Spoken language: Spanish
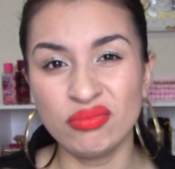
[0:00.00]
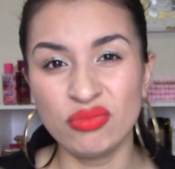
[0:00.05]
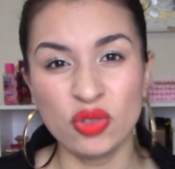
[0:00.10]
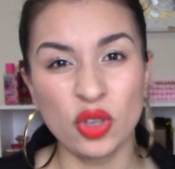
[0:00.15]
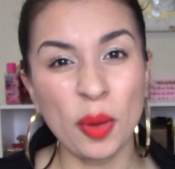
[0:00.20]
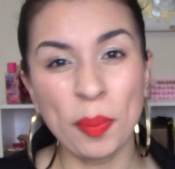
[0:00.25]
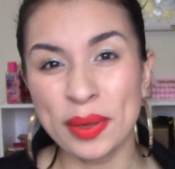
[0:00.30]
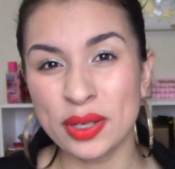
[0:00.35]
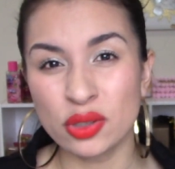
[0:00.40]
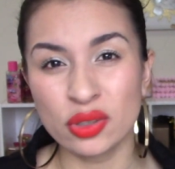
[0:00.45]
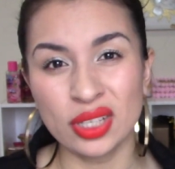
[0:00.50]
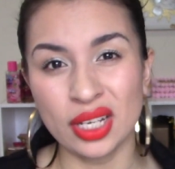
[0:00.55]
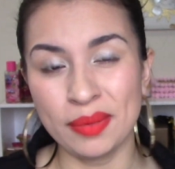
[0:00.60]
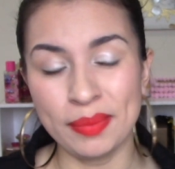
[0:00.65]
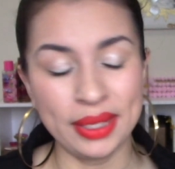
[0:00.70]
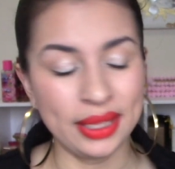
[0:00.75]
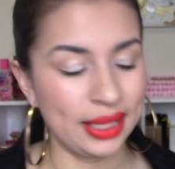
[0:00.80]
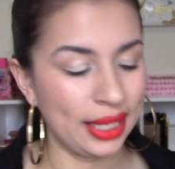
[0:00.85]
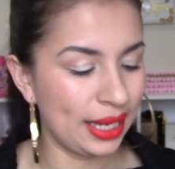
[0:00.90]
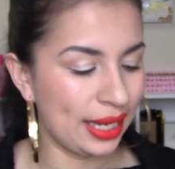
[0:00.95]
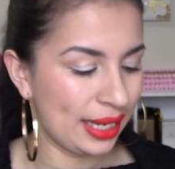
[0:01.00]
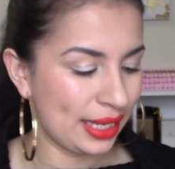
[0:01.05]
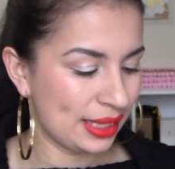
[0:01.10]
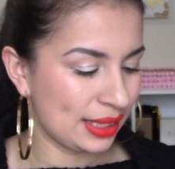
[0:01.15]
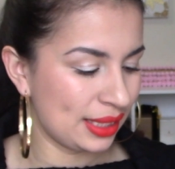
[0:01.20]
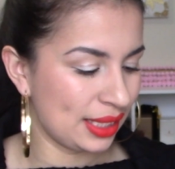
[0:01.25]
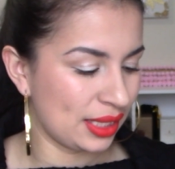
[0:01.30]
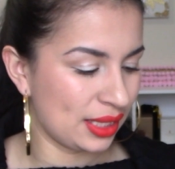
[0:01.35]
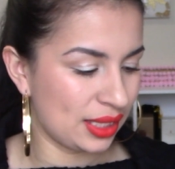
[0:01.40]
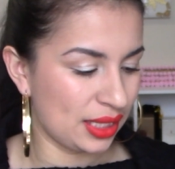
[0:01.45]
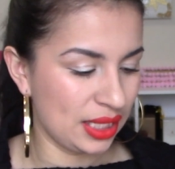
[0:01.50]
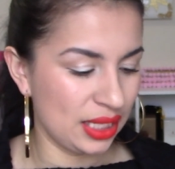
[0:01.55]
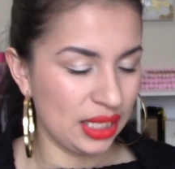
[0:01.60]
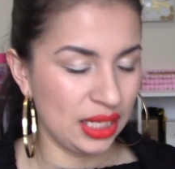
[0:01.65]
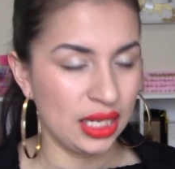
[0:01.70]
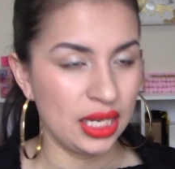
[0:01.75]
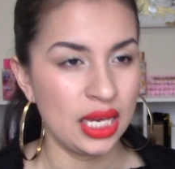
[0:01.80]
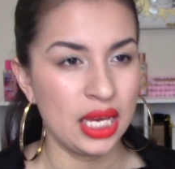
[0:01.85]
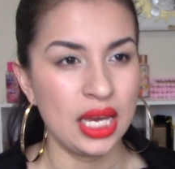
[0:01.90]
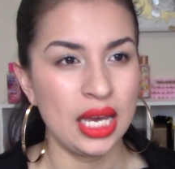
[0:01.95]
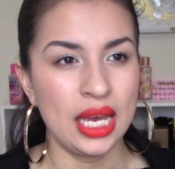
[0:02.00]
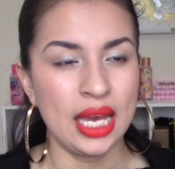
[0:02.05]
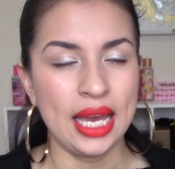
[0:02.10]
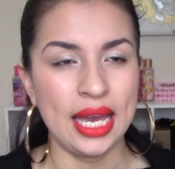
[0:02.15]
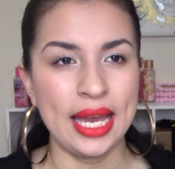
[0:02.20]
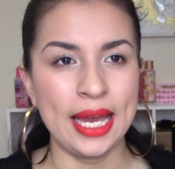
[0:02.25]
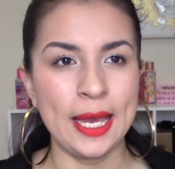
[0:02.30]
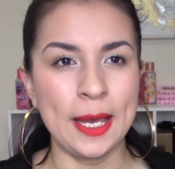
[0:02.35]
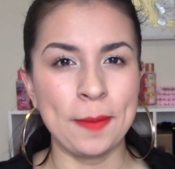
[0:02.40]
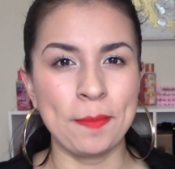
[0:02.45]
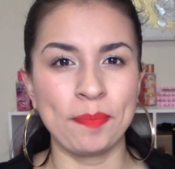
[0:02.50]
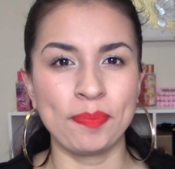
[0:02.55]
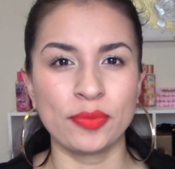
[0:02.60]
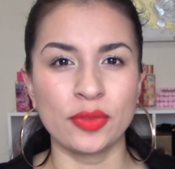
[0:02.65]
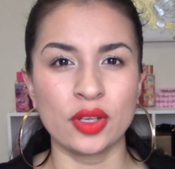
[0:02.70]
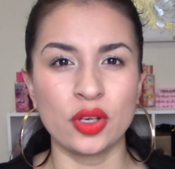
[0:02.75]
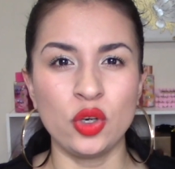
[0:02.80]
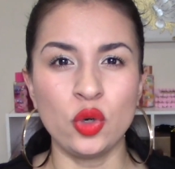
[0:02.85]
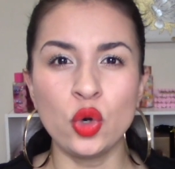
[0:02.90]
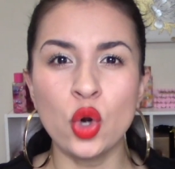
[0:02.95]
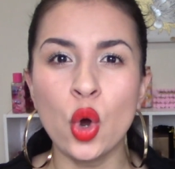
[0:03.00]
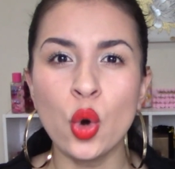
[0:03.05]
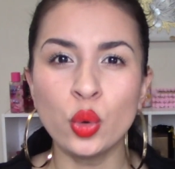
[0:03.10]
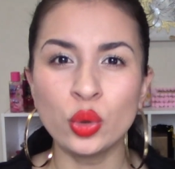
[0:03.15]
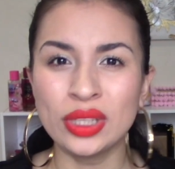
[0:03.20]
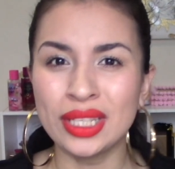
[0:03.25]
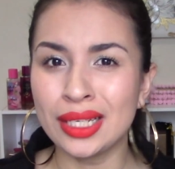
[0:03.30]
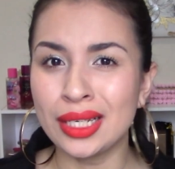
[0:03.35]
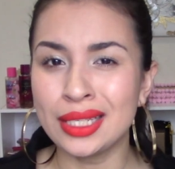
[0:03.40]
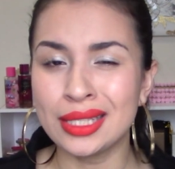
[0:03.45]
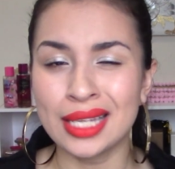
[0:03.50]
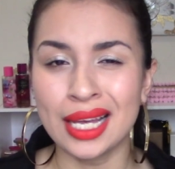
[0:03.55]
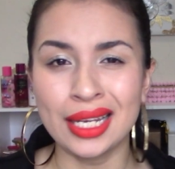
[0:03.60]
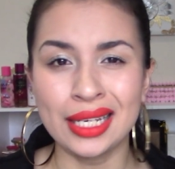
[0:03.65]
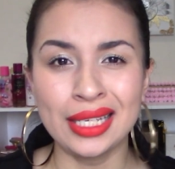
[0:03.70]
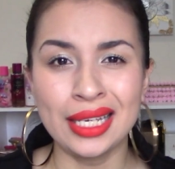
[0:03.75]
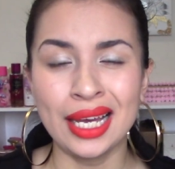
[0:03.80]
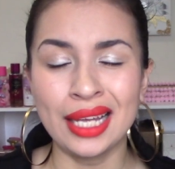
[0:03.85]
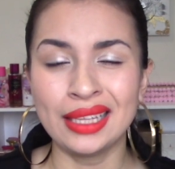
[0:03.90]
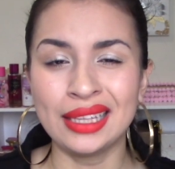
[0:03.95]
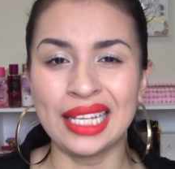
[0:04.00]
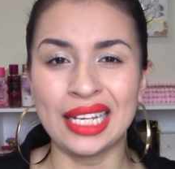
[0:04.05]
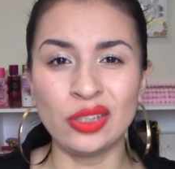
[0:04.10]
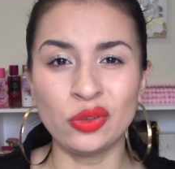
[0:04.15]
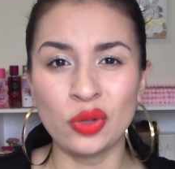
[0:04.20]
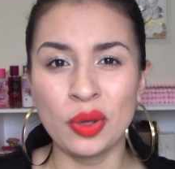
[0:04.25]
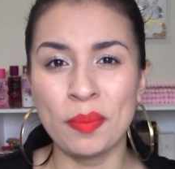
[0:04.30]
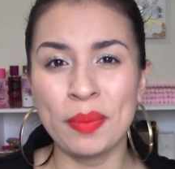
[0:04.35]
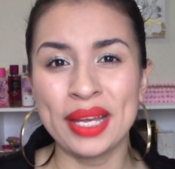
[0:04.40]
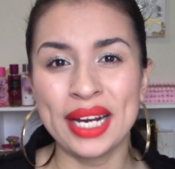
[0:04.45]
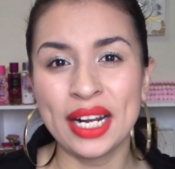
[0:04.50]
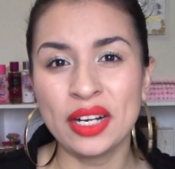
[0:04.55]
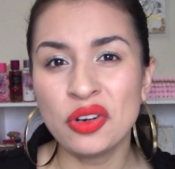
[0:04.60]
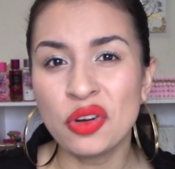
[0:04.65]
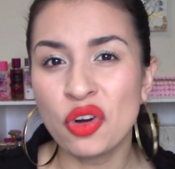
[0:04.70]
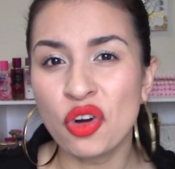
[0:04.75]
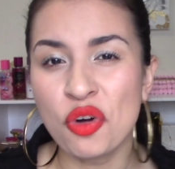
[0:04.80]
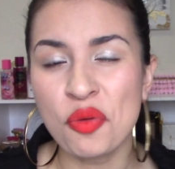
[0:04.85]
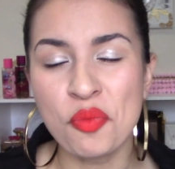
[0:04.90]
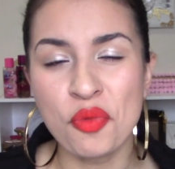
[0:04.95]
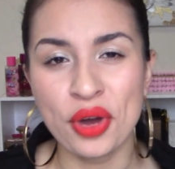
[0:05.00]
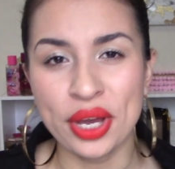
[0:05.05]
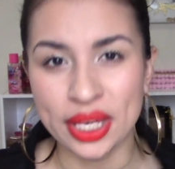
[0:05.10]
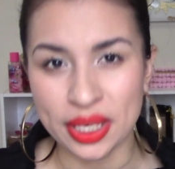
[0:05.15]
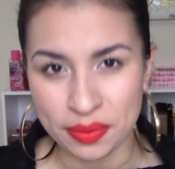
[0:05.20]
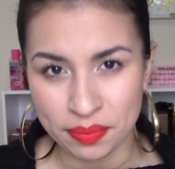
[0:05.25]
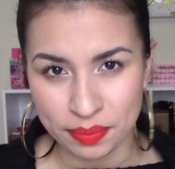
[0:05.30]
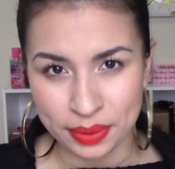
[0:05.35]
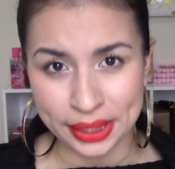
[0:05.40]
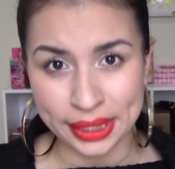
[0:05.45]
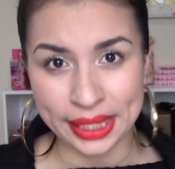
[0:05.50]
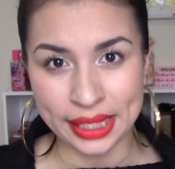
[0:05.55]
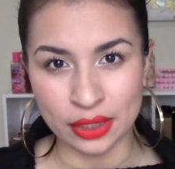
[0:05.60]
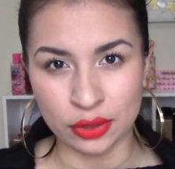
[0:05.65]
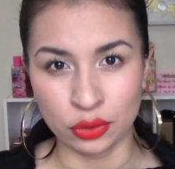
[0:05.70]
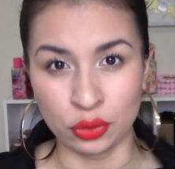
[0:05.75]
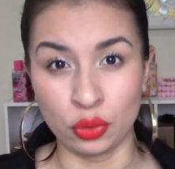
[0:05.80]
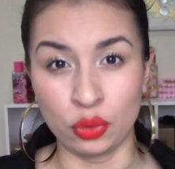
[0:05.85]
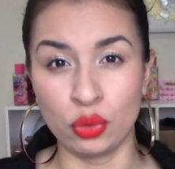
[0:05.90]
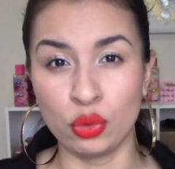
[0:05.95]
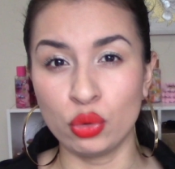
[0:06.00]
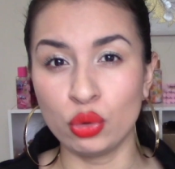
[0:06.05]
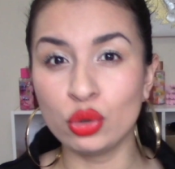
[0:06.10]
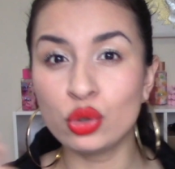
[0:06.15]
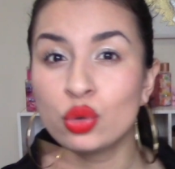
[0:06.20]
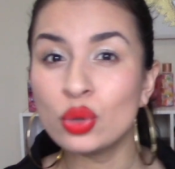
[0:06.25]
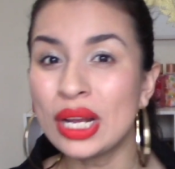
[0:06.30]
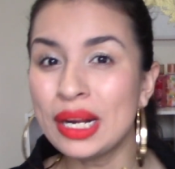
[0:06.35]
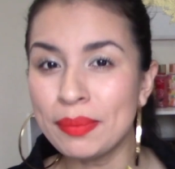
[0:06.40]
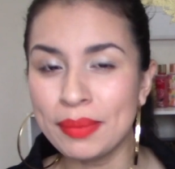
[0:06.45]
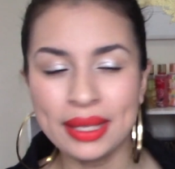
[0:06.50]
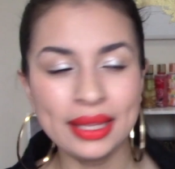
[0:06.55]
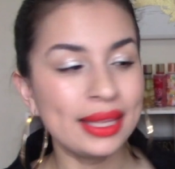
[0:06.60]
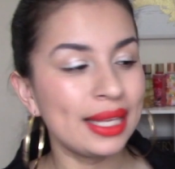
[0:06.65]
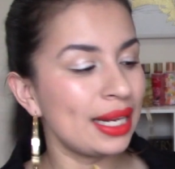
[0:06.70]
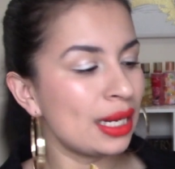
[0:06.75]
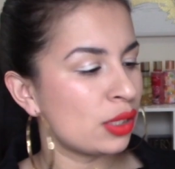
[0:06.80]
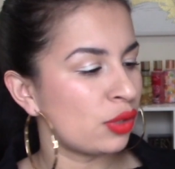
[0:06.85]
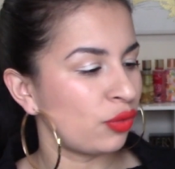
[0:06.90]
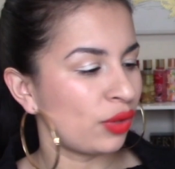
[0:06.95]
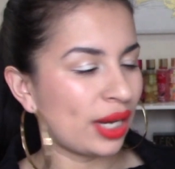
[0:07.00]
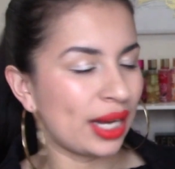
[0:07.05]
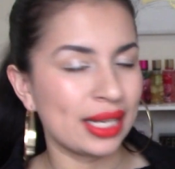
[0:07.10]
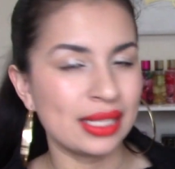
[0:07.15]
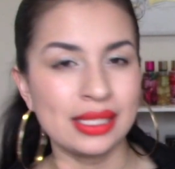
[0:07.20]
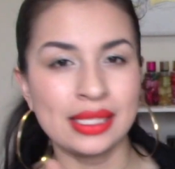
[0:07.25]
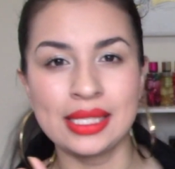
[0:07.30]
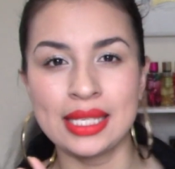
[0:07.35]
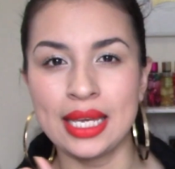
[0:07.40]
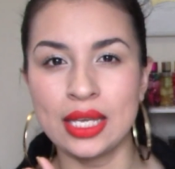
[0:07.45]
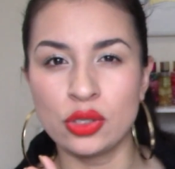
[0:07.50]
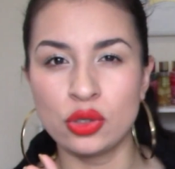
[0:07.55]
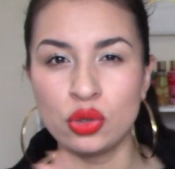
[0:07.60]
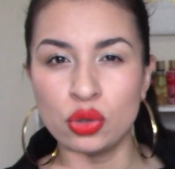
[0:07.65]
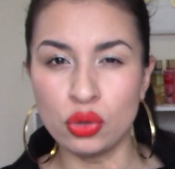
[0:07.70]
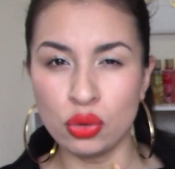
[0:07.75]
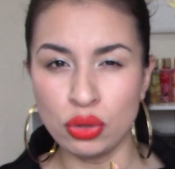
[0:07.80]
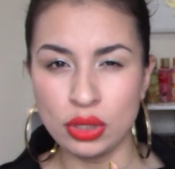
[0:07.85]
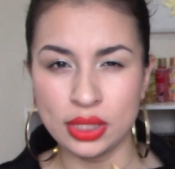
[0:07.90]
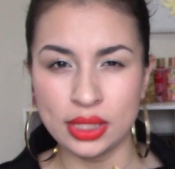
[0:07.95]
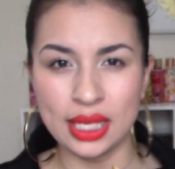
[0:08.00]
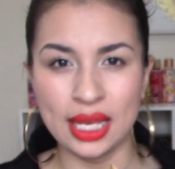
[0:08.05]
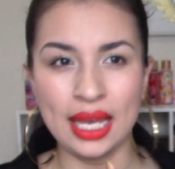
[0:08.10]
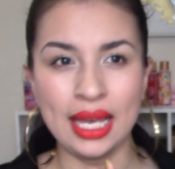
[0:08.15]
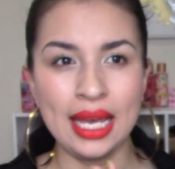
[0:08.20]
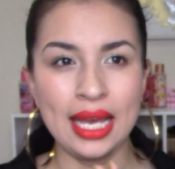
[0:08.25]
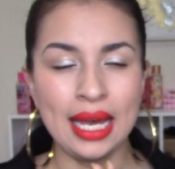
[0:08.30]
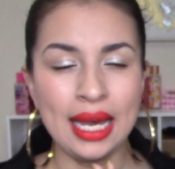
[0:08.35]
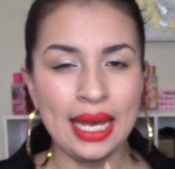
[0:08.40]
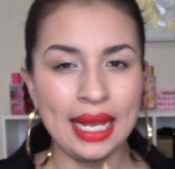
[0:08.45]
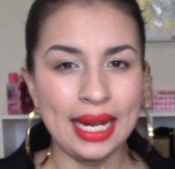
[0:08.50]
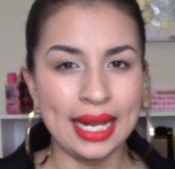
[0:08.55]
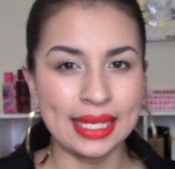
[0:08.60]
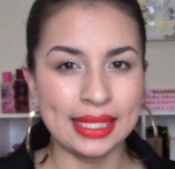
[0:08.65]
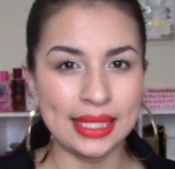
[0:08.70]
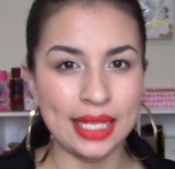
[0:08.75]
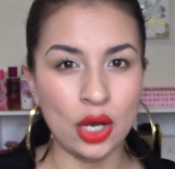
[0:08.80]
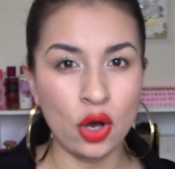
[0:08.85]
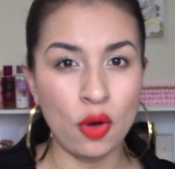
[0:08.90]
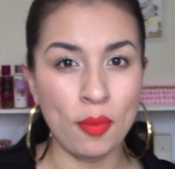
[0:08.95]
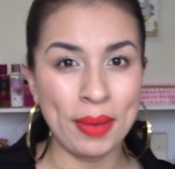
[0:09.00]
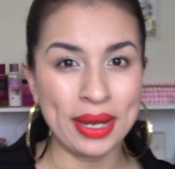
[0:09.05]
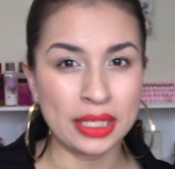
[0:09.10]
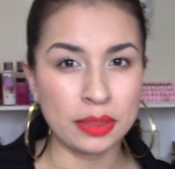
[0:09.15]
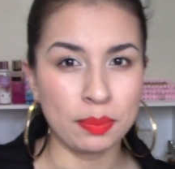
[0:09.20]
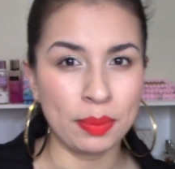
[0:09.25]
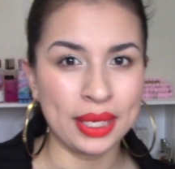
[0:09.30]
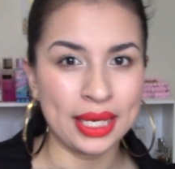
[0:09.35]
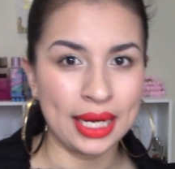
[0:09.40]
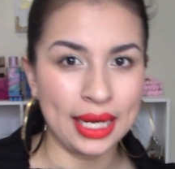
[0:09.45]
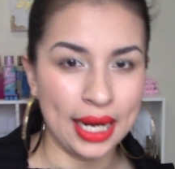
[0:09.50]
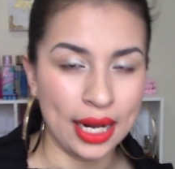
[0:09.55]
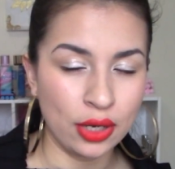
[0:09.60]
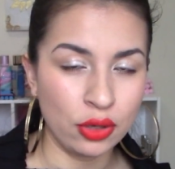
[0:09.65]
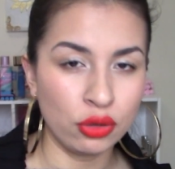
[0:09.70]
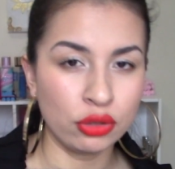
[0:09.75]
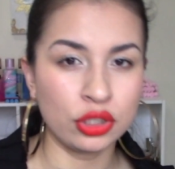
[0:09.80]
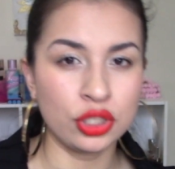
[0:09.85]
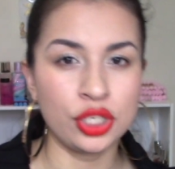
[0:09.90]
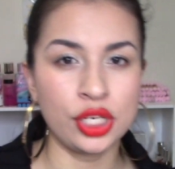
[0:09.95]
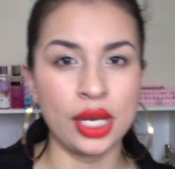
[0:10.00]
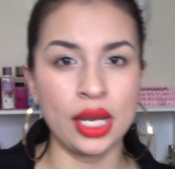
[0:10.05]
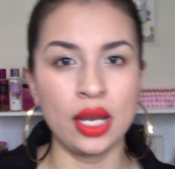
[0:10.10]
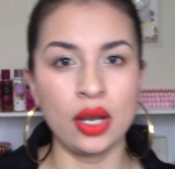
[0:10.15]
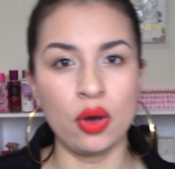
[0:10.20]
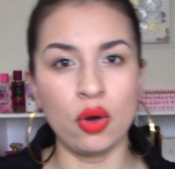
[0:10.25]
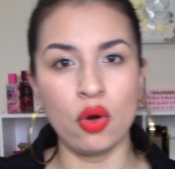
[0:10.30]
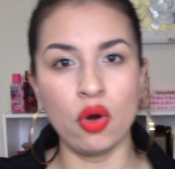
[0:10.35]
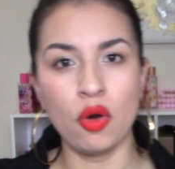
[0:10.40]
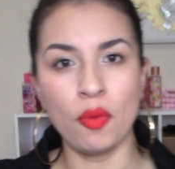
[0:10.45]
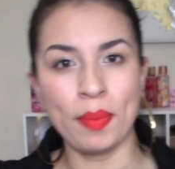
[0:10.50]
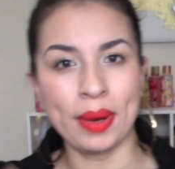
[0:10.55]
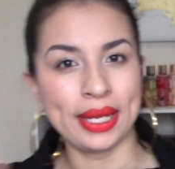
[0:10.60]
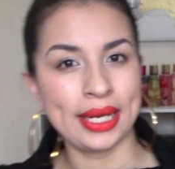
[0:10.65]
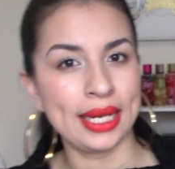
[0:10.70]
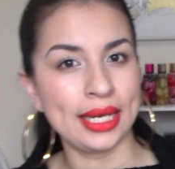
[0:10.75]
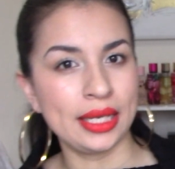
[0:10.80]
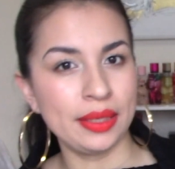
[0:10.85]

Yo personalmente este sí em, lo utilizaría tanto en verano como en invierno. Usualmente las fragancias dulce las dejo más para la noche o para el